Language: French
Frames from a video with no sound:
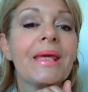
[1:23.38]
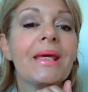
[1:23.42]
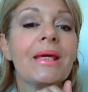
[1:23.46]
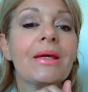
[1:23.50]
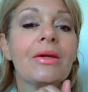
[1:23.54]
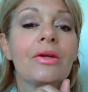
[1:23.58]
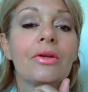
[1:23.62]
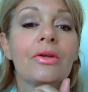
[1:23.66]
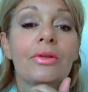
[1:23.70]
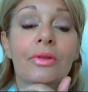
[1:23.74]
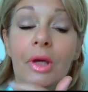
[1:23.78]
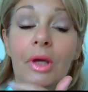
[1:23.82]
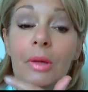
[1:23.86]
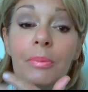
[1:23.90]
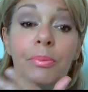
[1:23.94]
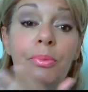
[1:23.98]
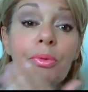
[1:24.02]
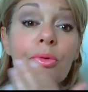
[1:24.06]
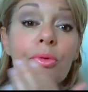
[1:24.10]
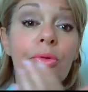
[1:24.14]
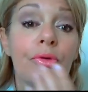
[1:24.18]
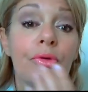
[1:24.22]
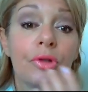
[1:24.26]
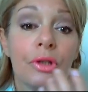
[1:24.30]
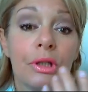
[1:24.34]
et très
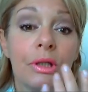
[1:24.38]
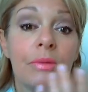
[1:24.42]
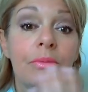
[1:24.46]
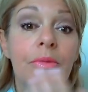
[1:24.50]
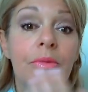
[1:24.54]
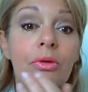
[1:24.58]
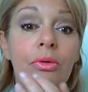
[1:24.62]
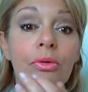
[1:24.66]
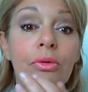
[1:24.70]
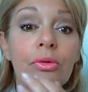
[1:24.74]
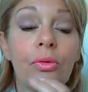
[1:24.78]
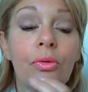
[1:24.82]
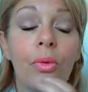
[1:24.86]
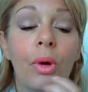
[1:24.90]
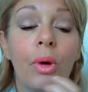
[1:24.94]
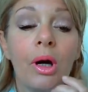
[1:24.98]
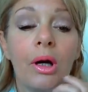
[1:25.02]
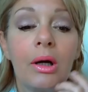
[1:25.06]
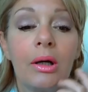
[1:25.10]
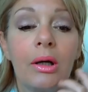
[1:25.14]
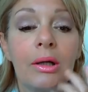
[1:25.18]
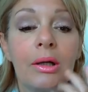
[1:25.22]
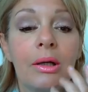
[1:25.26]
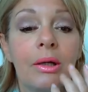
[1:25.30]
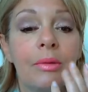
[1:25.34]
peu. Je l'ai mis au
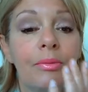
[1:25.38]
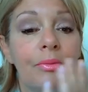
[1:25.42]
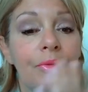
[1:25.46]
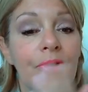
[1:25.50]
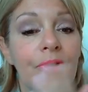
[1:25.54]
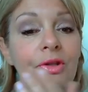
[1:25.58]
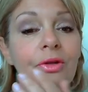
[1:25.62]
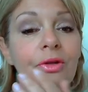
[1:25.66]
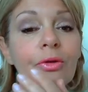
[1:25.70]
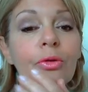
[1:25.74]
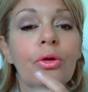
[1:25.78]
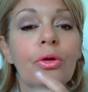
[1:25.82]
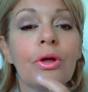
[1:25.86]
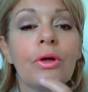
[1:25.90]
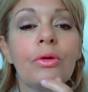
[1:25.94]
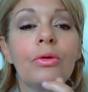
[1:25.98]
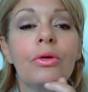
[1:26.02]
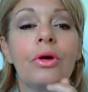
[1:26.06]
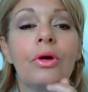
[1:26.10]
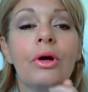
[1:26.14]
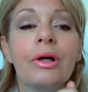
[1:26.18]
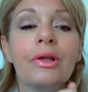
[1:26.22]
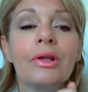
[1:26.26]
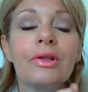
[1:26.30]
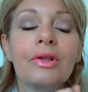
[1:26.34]
doigt, puisque la
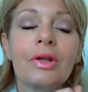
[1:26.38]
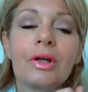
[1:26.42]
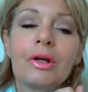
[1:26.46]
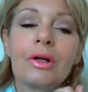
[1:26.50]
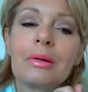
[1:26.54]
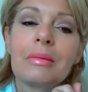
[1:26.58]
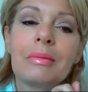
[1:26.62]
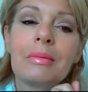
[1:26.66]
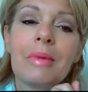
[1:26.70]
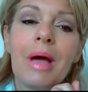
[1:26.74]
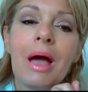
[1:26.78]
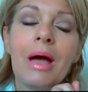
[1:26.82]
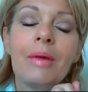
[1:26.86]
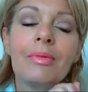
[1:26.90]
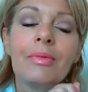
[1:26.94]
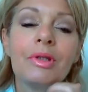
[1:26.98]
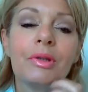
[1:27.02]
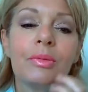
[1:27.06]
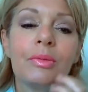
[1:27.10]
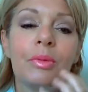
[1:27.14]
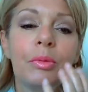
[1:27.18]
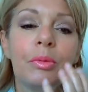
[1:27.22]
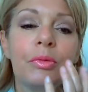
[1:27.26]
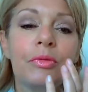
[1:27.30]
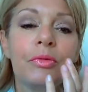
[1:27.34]
couleur était quand même un
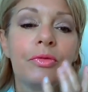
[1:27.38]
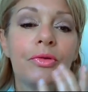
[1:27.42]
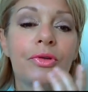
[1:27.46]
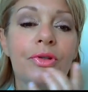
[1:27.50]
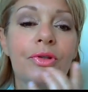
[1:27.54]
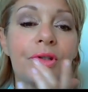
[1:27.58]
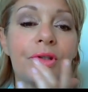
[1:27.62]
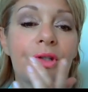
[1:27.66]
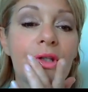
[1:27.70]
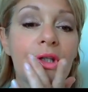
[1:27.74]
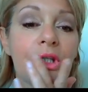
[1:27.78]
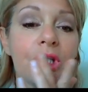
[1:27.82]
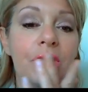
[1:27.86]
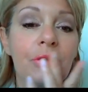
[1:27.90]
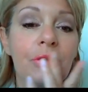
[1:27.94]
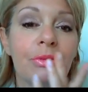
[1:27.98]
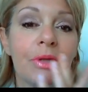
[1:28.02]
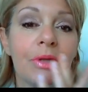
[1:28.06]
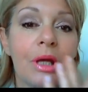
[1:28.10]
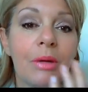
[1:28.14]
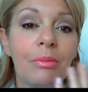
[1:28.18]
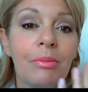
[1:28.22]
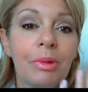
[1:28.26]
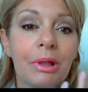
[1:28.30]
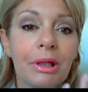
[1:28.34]
petit peu plus foncée, J'ai
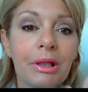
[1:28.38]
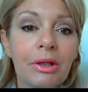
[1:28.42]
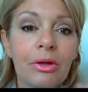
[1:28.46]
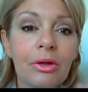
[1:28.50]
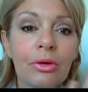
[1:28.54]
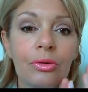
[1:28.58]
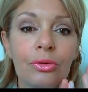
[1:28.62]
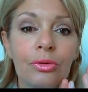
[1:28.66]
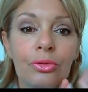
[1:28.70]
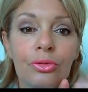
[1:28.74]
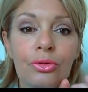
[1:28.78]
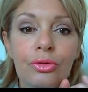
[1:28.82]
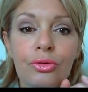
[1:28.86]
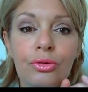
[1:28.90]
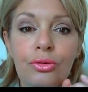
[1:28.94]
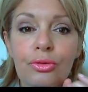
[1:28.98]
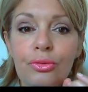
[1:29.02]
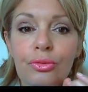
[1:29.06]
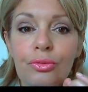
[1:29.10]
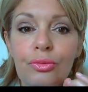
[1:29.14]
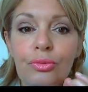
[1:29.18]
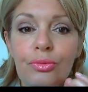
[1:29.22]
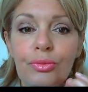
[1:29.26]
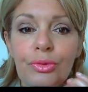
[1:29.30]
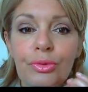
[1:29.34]
mis un brillant
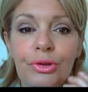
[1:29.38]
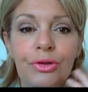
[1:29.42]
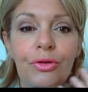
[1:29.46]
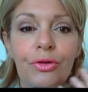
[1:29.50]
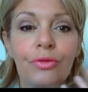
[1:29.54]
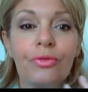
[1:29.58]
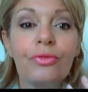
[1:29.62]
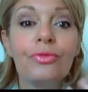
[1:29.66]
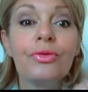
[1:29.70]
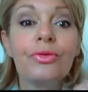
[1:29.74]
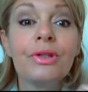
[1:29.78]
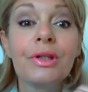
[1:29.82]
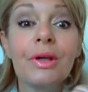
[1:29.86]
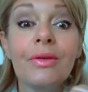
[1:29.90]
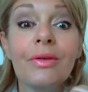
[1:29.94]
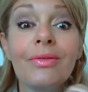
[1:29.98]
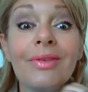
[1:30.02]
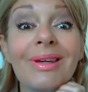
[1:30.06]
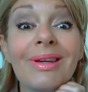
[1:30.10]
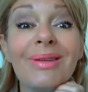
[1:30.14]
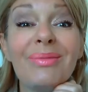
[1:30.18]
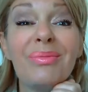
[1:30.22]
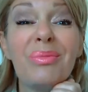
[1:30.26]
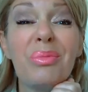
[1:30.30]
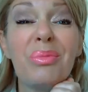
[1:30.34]
dessus, puisque vous
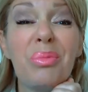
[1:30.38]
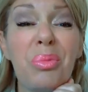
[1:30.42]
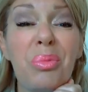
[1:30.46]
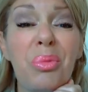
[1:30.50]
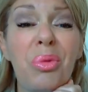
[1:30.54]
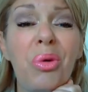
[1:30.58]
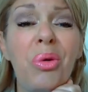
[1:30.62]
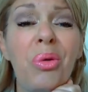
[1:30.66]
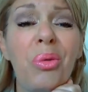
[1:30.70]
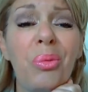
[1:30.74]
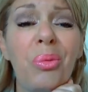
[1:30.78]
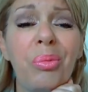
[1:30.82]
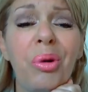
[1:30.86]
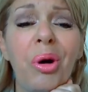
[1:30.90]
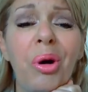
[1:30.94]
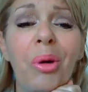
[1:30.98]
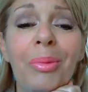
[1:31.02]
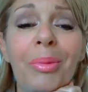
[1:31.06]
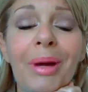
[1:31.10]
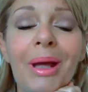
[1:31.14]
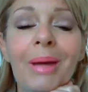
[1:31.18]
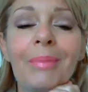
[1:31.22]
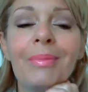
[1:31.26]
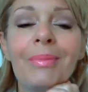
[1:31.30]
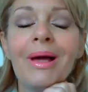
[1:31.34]
savez, mon
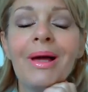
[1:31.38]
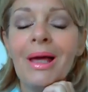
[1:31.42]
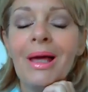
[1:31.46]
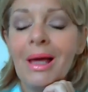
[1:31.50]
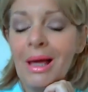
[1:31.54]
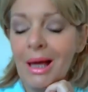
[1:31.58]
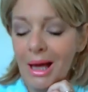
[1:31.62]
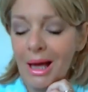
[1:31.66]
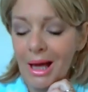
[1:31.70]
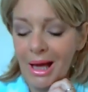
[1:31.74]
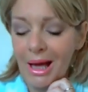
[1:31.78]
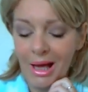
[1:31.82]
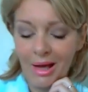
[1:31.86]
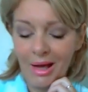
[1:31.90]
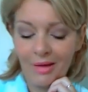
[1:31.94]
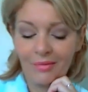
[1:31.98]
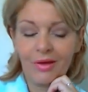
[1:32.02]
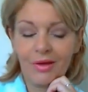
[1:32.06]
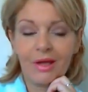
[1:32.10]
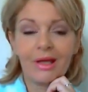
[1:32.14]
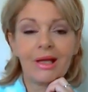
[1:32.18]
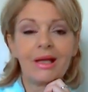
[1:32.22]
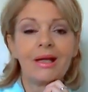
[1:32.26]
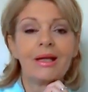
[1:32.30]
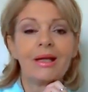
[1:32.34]
problème
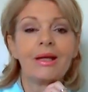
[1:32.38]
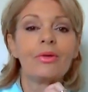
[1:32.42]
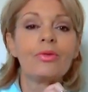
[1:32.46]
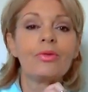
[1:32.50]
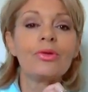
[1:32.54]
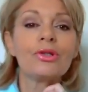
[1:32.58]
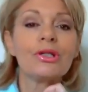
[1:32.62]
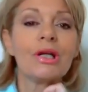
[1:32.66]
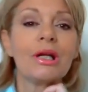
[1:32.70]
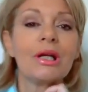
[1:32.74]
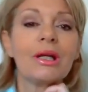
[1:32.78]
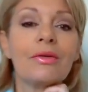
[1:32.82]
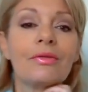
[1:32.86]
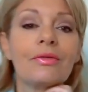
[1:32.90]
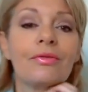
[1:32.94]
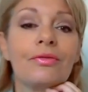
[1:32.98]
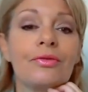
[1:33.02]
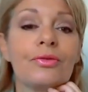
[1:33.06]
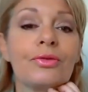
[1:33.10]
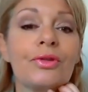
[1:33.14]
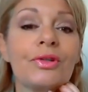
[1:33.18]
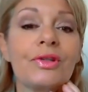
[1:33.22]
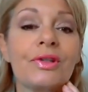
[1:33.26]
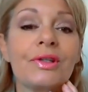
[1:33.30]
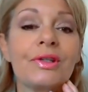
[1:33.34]
avec les rouges à lèvres
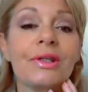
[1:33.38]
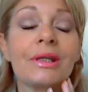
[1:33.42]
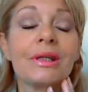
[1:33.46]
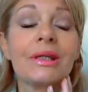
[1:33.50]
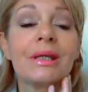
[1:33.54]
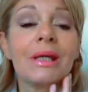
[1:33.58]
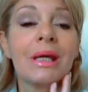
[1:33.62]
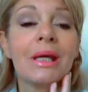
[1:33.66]
foncés